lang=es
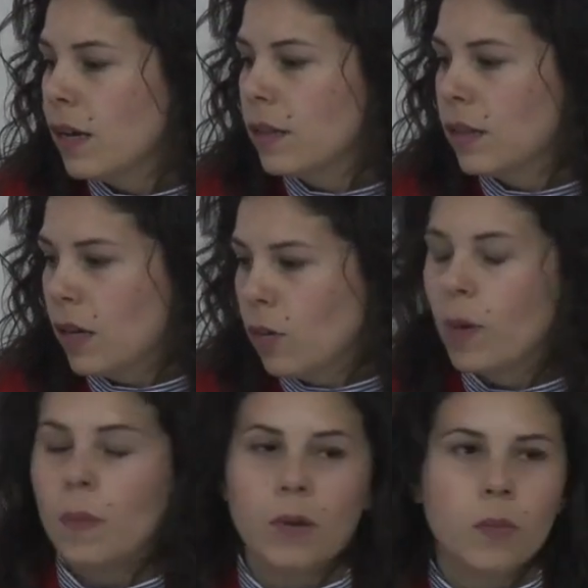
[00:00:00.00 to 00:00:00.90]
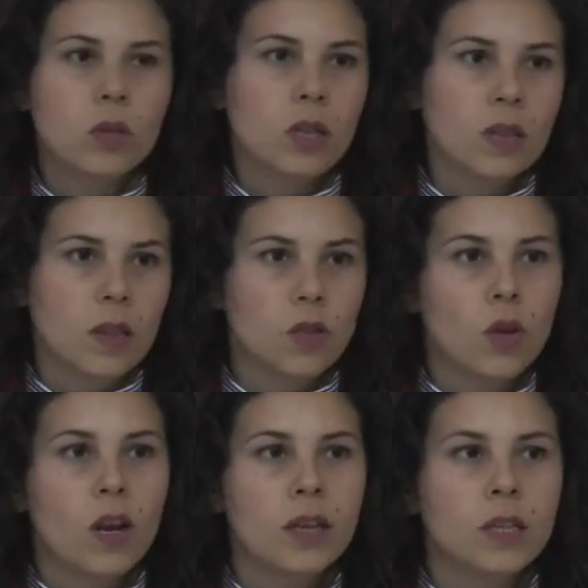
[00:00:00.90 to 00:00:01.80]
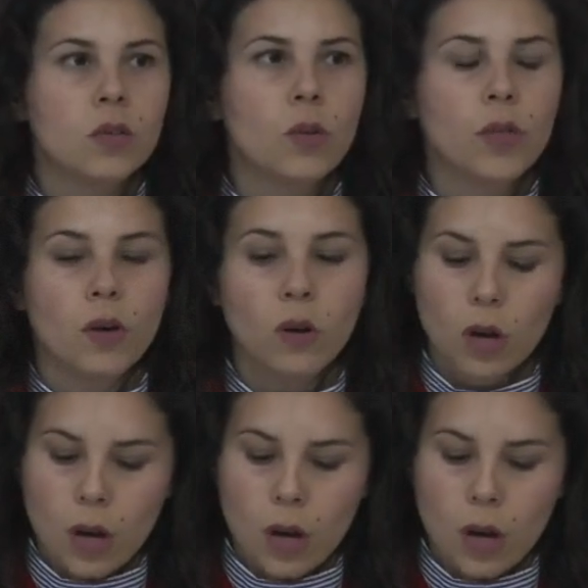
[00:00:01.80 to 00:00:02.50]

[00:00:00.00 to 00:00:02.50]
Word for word: han tenido un papel importante dentro de la institución,